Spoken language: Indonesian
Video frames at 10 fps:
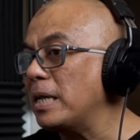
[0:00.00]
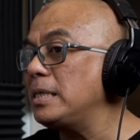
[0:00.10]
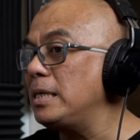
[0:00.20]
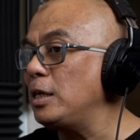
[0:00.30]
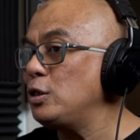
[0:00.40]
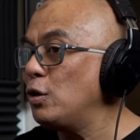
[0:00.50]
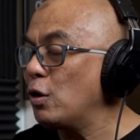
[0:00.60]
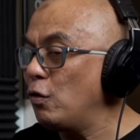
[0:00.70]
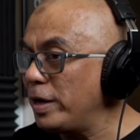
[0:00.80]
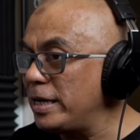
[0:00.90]
Presiden
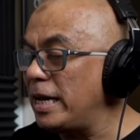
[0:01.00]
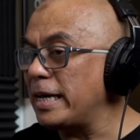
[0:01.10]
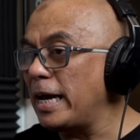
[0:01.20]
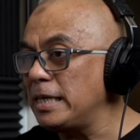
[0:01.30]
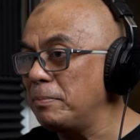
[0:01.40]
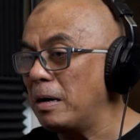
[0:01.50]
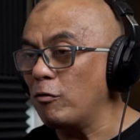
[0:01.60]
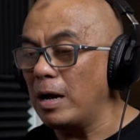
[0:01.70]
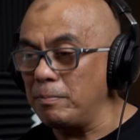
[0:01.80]
Jokowi dan KJ Ma'ruf